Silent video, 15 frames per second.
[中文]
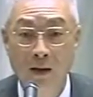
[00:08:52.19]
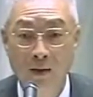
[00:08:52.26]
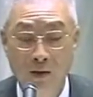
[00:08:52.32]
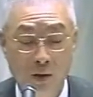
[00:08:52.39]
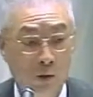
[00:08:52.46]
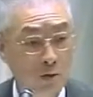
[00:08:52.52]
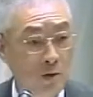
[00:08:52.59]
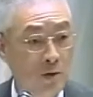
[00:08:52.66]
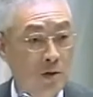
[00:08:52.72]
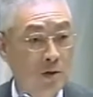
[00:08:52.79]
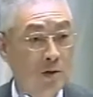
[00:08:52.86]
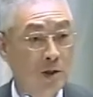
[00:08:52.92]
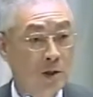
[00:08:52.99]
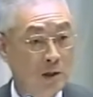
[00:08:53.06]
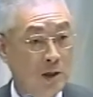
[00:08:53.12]
这就
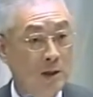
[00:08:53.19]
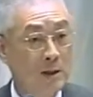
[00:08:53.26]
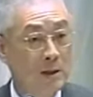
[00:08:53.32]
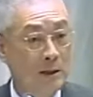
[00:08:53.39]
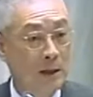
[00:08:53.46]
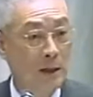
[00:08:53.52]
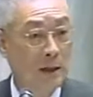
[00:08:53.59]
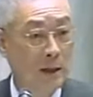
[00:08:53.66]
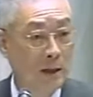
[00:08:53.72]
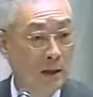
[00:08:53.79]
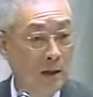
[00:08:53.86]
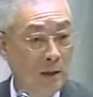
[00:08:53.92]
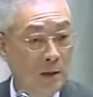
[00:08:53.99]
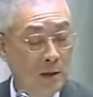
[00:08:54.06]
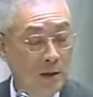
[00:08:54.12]
是这次整个
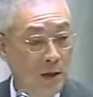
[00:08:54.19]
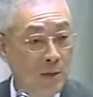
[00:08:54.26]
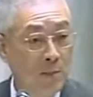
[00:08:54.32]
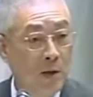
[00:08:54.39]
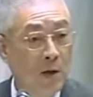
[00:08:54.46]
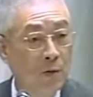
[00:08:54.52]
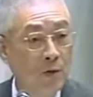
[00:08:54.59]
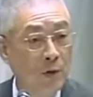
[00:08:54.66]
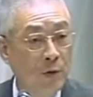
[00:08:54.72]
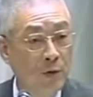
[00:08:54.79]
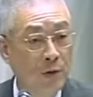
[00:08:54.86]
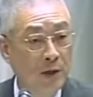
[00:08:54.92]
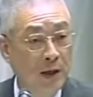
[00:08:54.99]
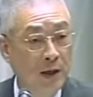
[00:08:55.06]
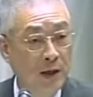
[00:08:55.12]
健保费
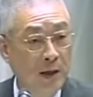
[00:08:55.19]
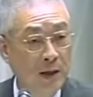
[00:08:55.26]
率的